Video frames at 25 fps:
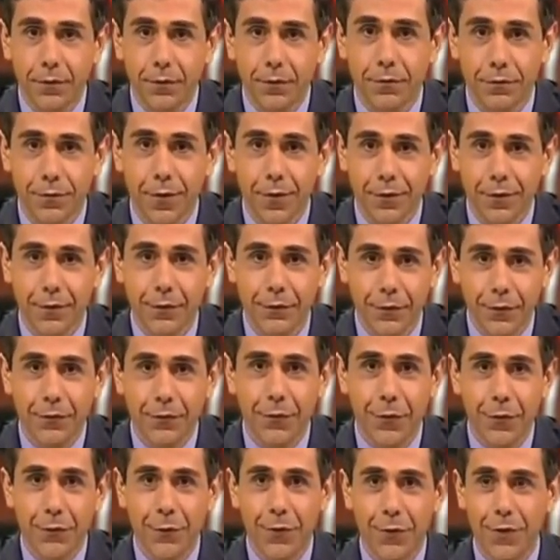Portanto,
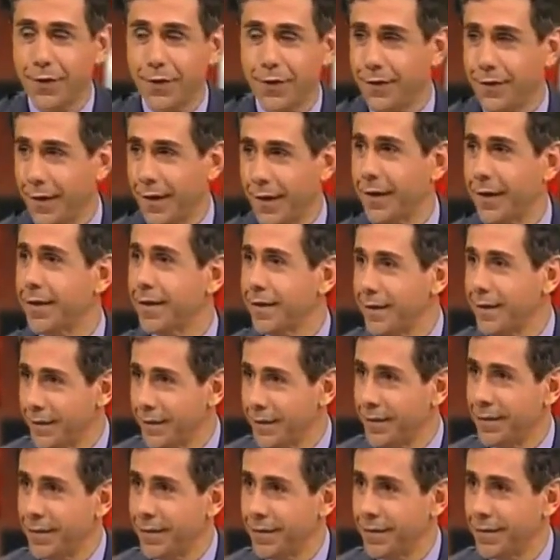façam favor quando quiserem.
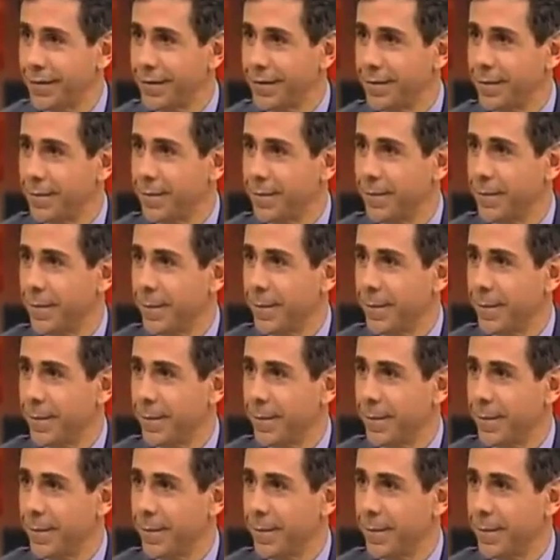Mas eh,